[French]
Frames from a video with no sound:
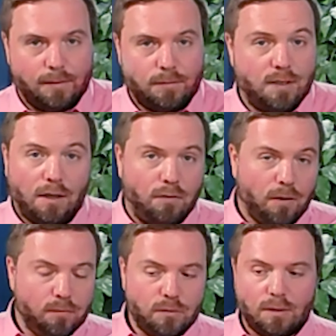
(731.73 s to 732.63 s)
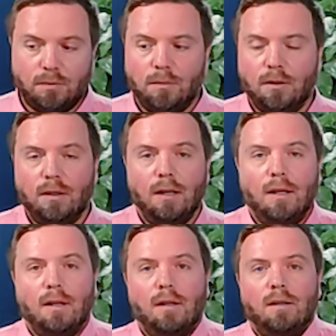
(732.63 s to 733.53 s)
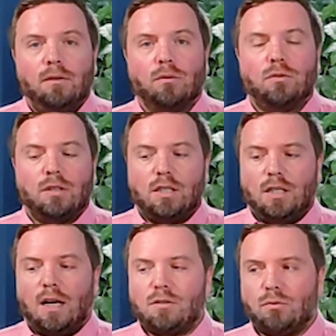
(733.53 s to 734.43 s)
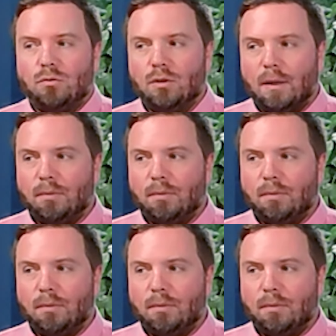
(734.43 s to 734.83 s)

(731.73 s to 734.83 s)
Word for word: serveur tout simplement. Donc c'est génération 2 d'un